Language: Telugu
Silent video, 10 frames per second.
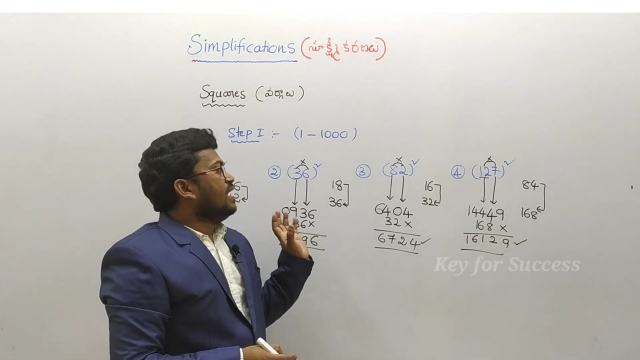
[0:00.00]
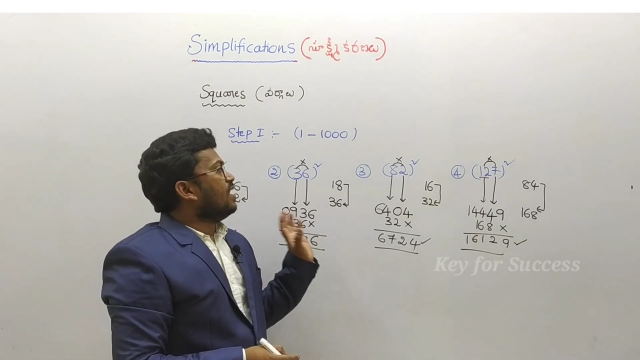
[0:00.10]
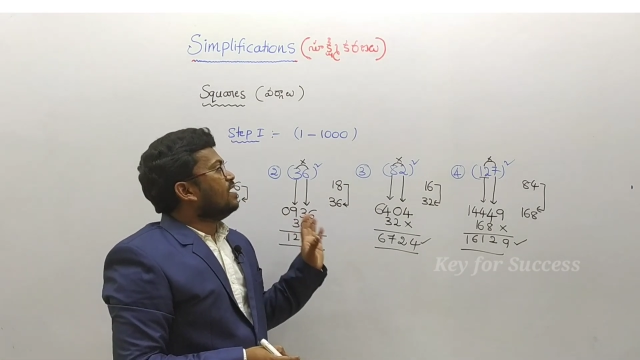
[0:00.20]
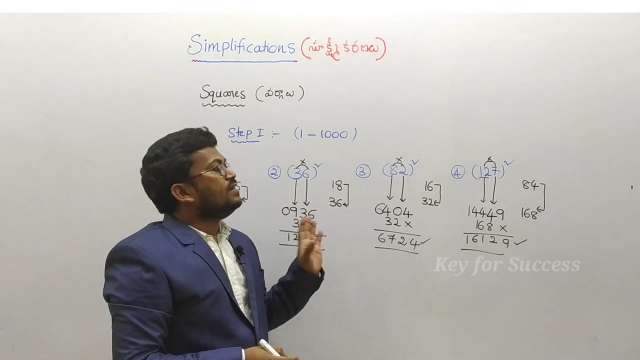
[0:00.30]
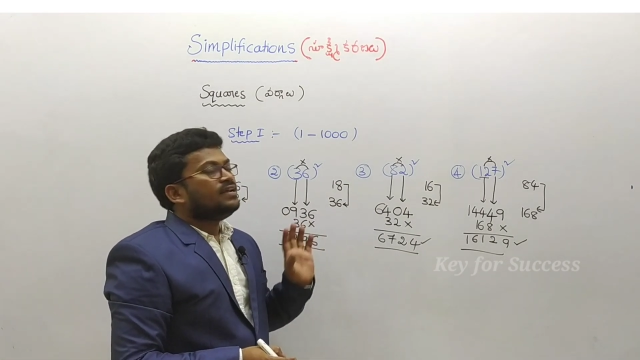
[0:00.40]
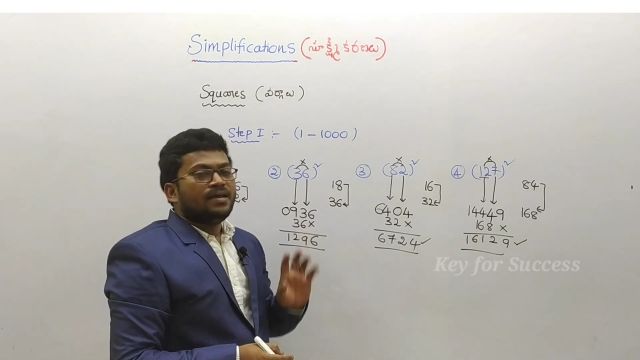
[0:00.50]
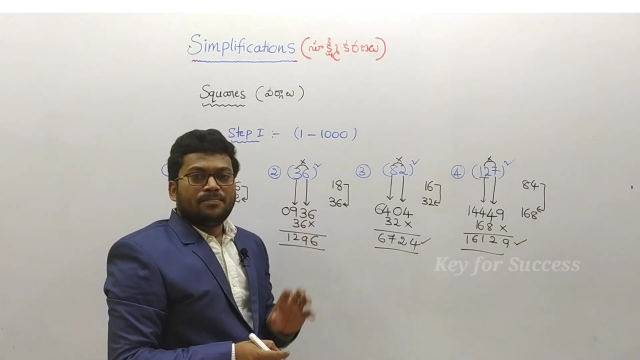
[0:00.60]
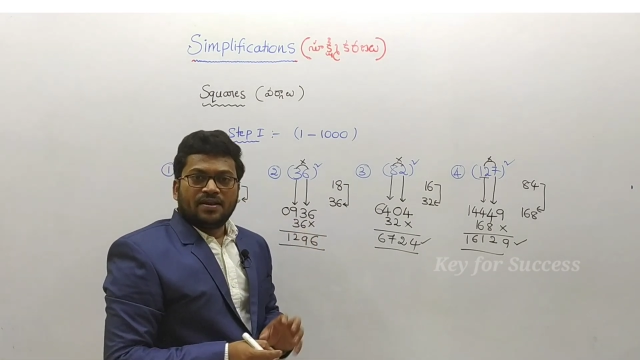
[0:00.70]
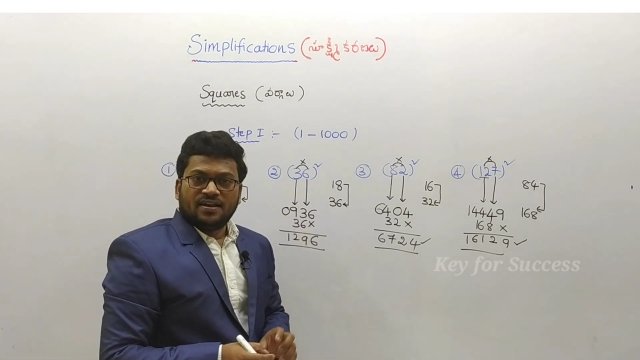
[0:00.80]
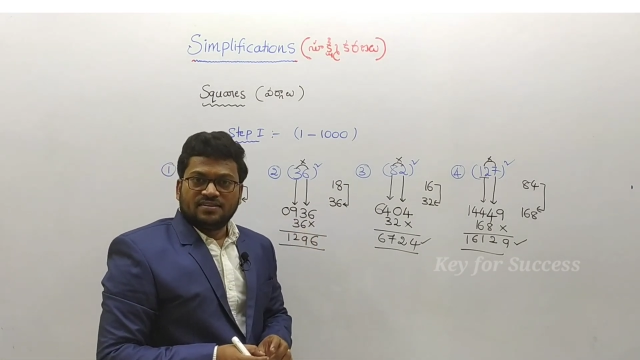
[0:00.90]
ఎలాంటి
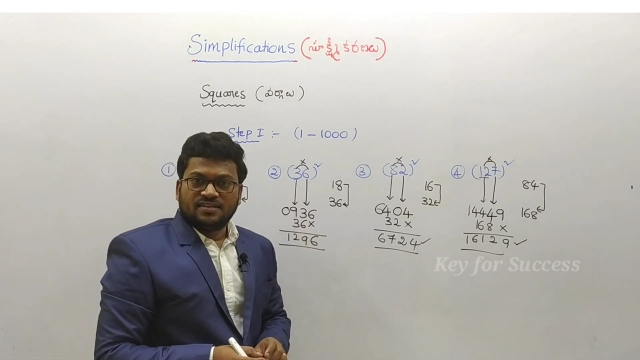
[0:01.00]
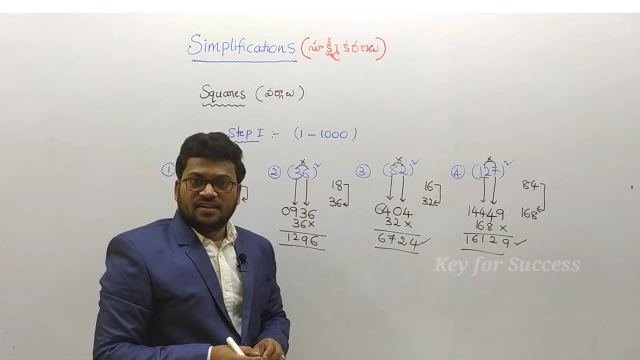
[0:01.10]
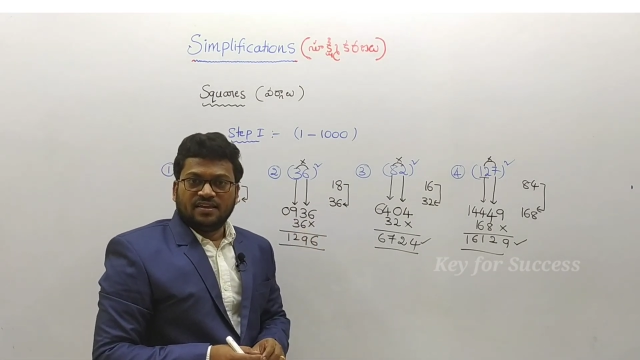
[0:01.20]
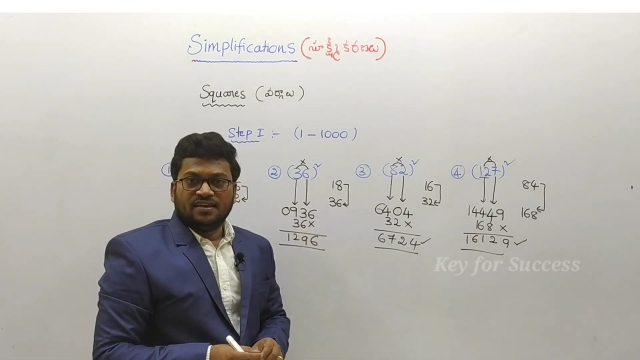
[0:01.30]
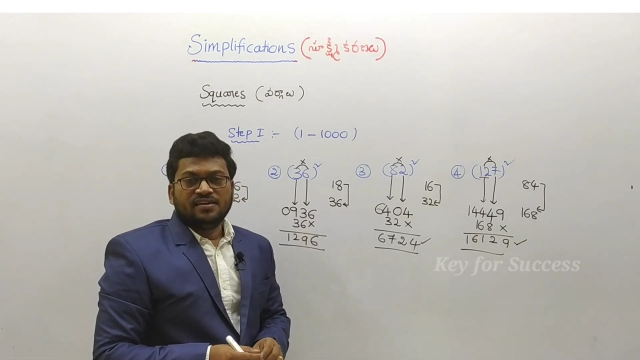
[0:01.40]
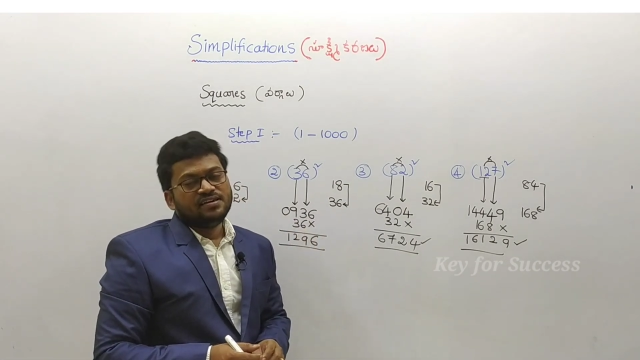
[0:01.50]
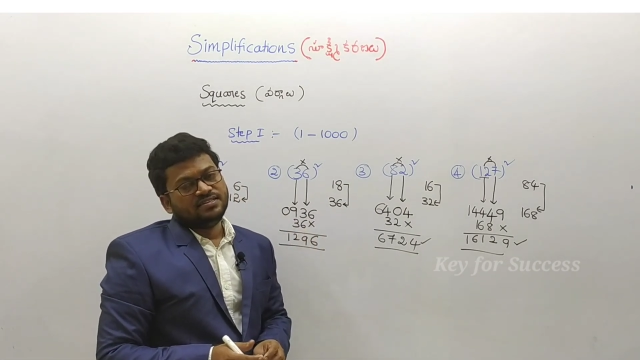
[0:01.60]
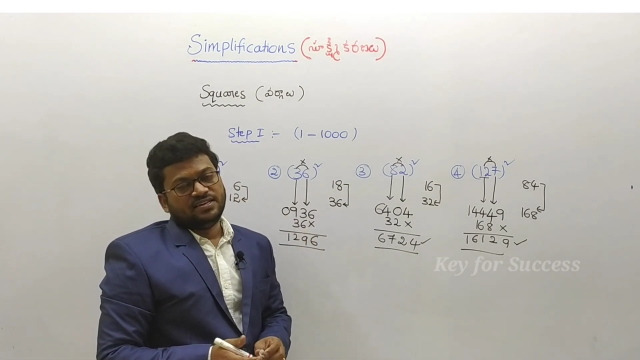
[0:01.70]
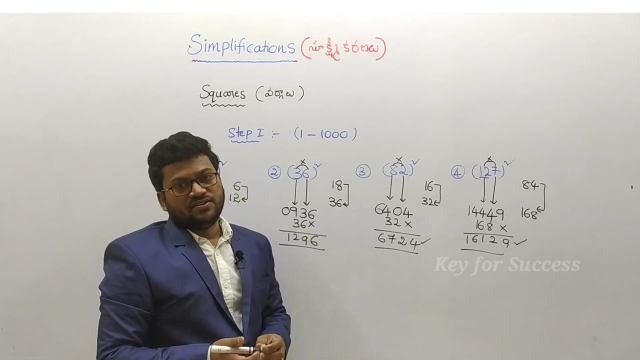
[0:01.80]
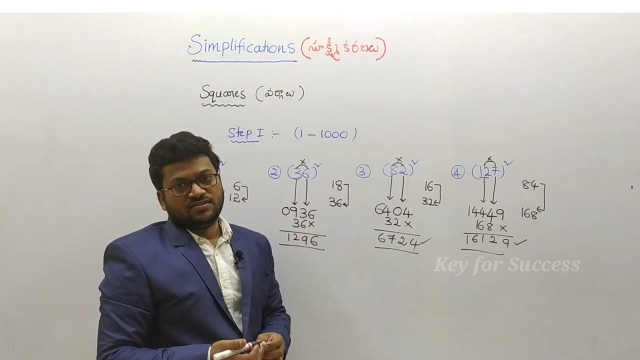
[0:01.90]
నెంబర్ అయినా సరే
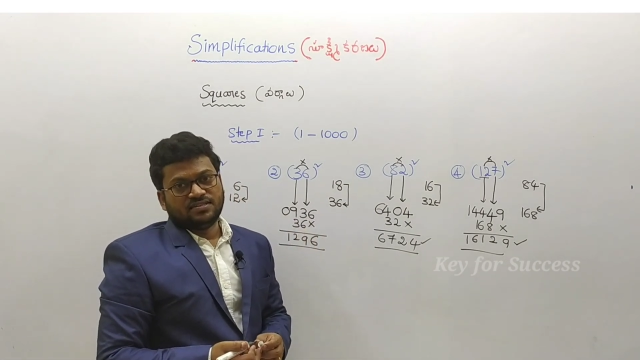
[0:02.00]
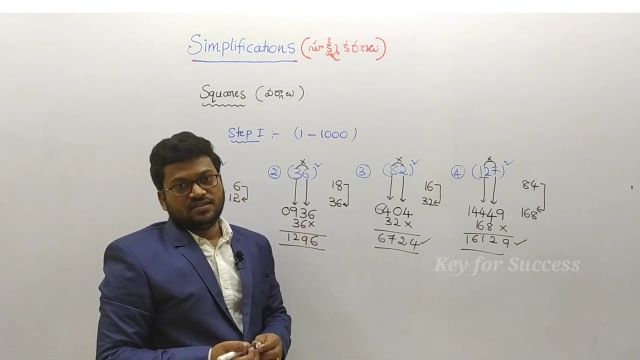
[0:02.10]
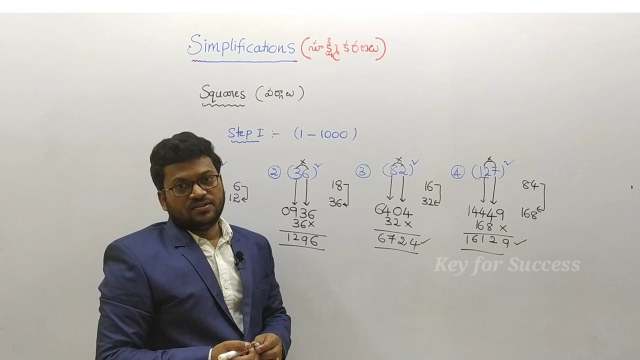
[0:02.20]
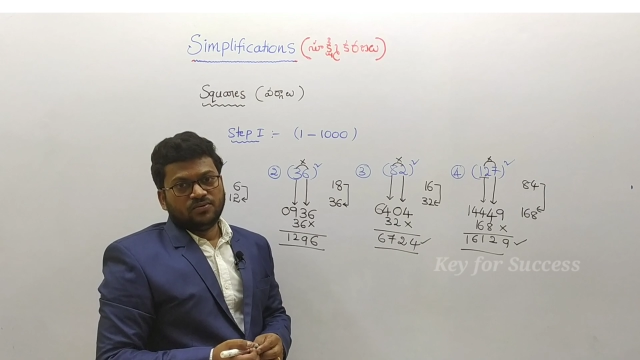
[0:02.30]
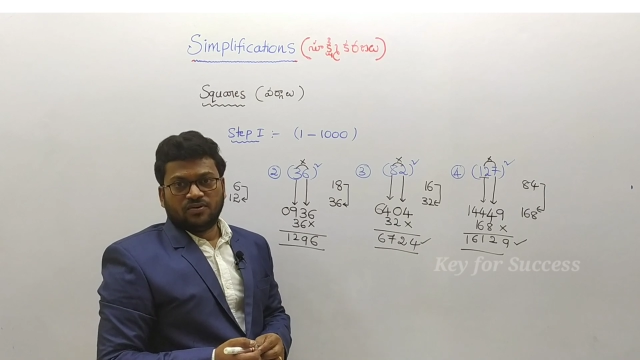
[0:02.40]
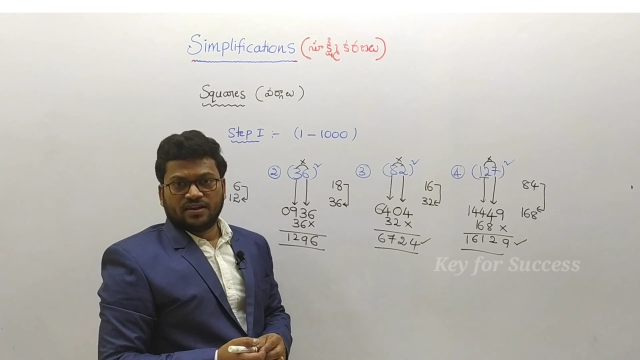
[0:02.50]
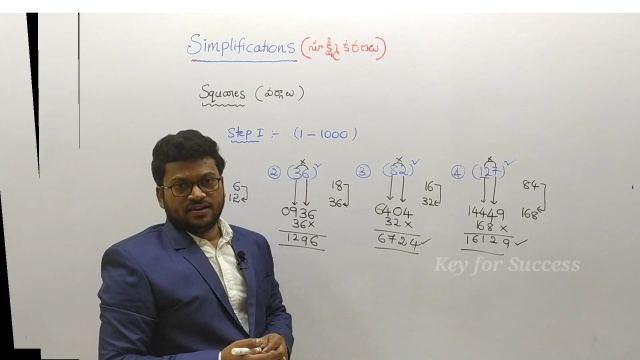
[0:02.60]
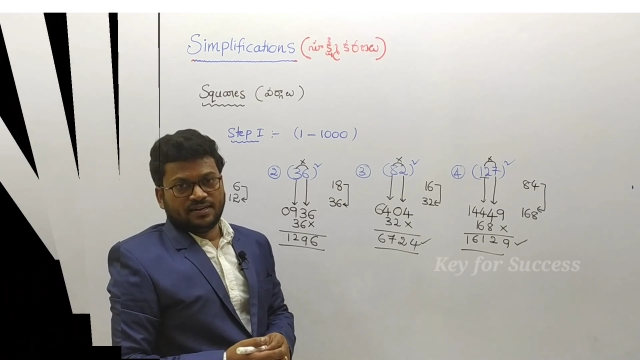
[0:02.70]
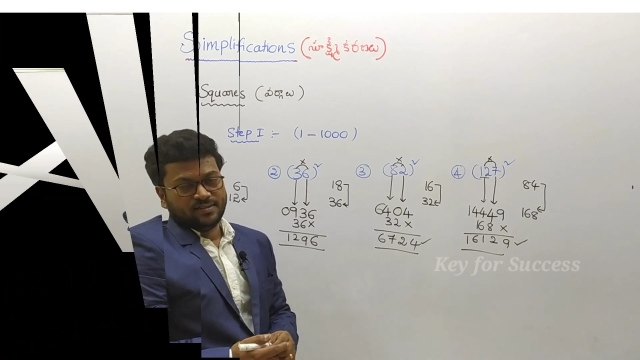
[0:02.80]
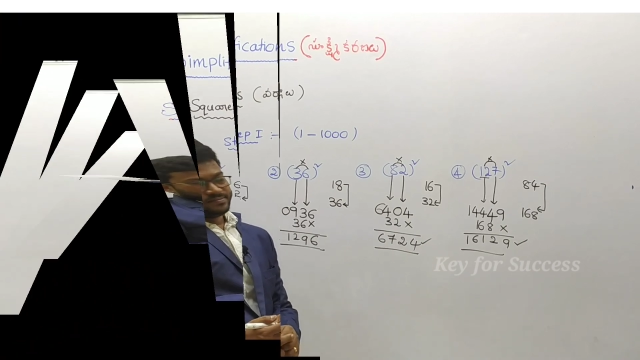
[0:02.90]
ఈజీగా వస్తుంది ఓకేనండి